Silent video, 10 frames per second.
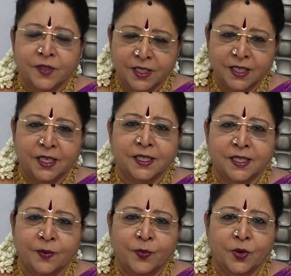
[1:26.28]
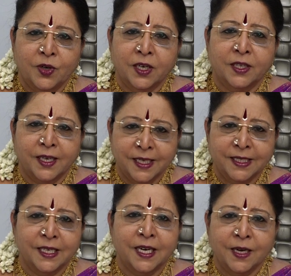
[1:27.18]
வச்சுருக்கிற சில பொருட்கள் தான்
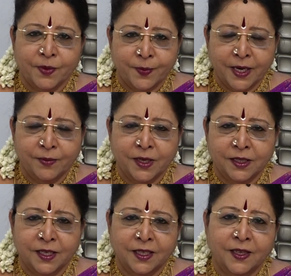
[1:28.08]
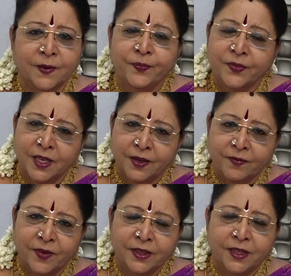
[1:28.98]
கிச்சனில் நம்ம பயன்படுத்துகிறது தான்
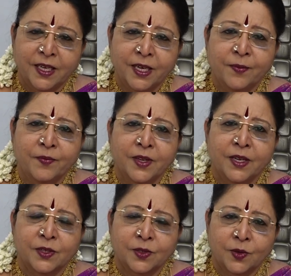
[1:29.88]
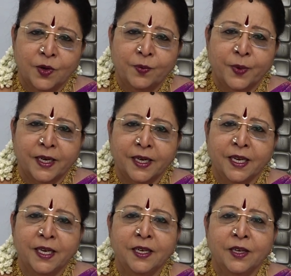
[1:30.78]
வெந்தயம்
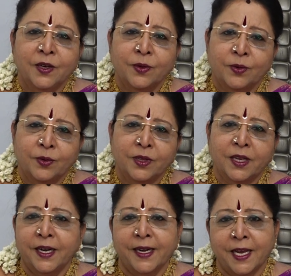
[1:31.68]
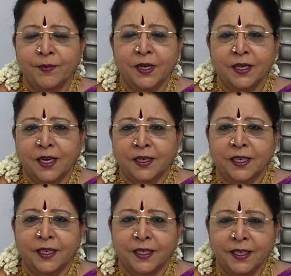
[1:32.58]
சுருள்பட்டை கூடுதலாக டைமண்ட்
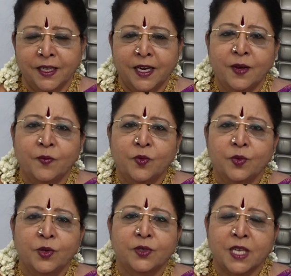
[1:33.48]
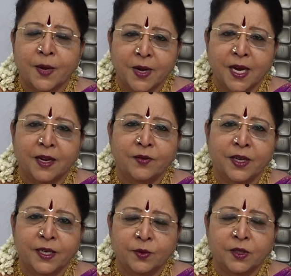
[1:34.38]
கல்கண்டு இதெல்லாம் மூணு சம
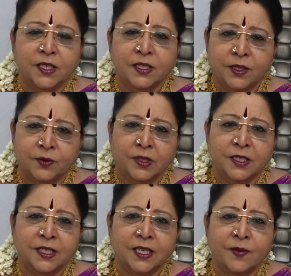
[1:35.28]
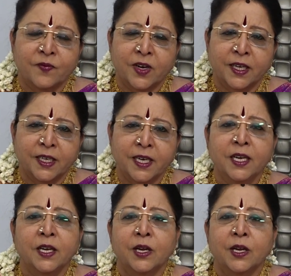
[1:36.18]
அளவில் இருபத்தஞ்சி இருபத்தஞ்சி கிராம் வாங்கி